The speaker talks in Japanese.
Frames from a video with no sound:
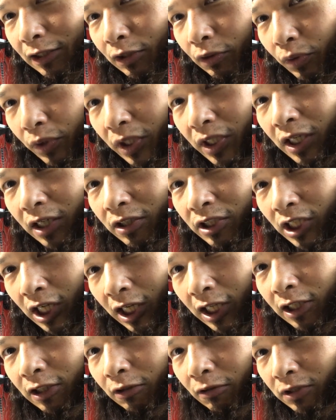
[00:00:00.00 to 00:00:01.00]
とにかく
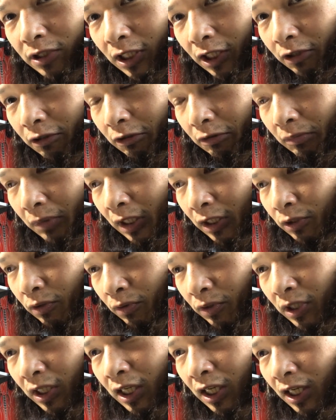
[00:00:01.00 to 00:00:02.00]
シャキッとした車、
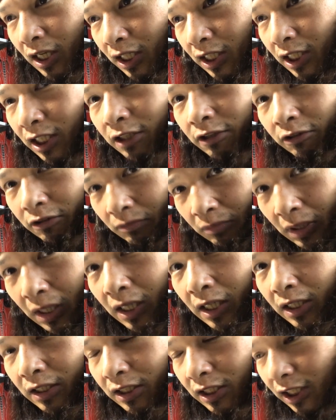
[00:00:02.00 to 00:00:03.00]
蘇生がいい車
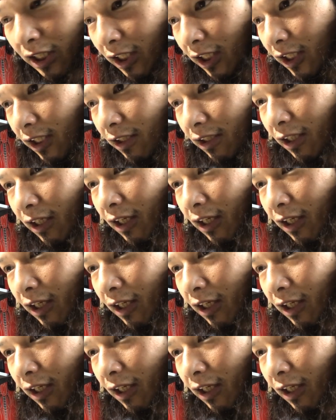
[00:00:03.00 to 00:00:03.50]
に